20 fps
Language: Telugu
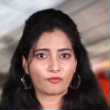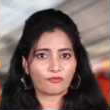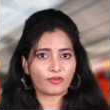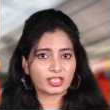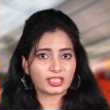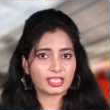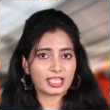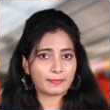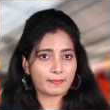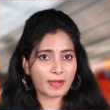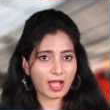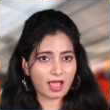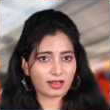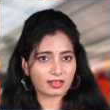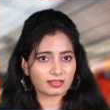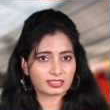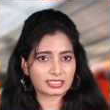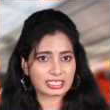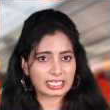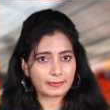వందే
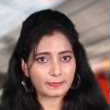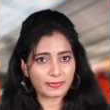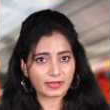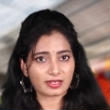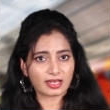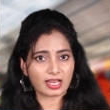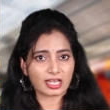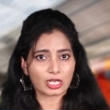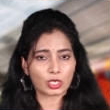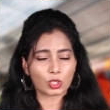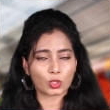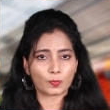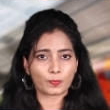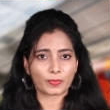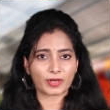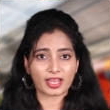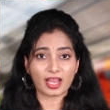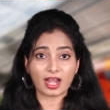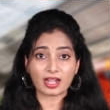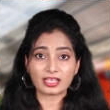భారత్ స్లీపర్ రైళ్లలో
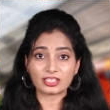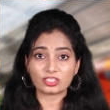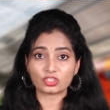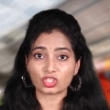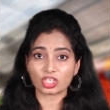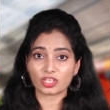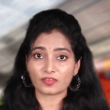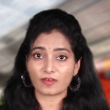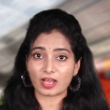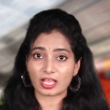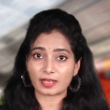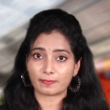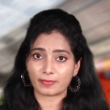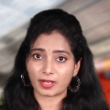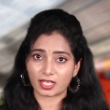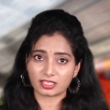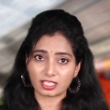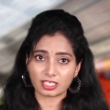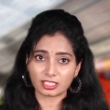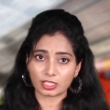ప్రయాణించే వారి
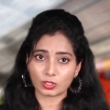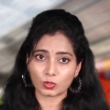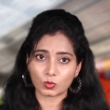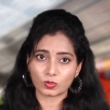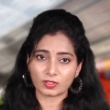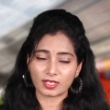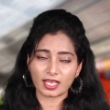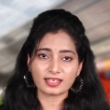భద్రతను